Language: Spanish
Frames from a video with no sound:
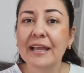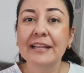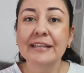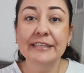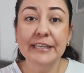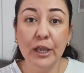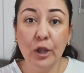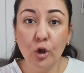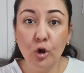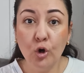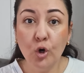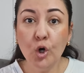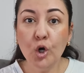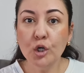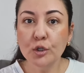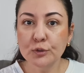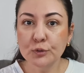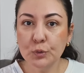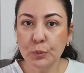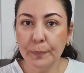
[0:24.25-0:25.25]

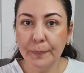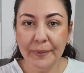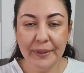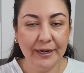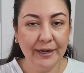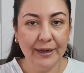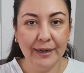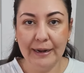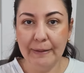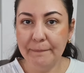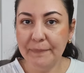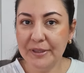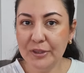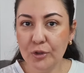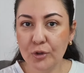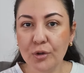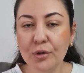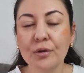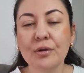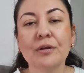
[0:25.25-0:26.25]
llegó súper
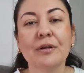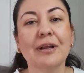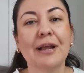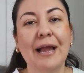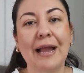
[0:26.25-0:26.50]
rápido,